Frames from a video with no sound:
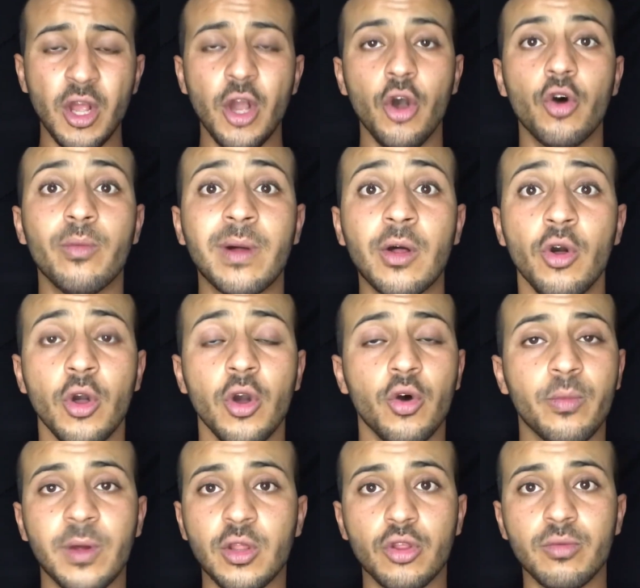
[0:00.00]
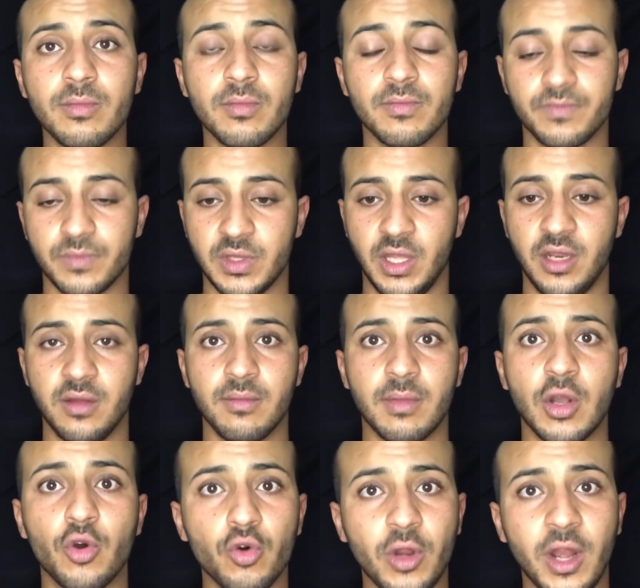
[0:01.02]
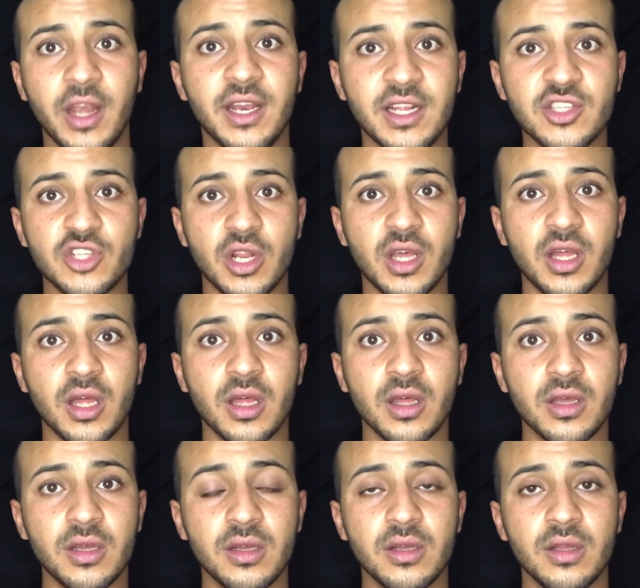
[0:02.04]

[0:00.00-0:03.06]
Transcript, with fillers: وما وبرضه يعني مقهور على نادي القاق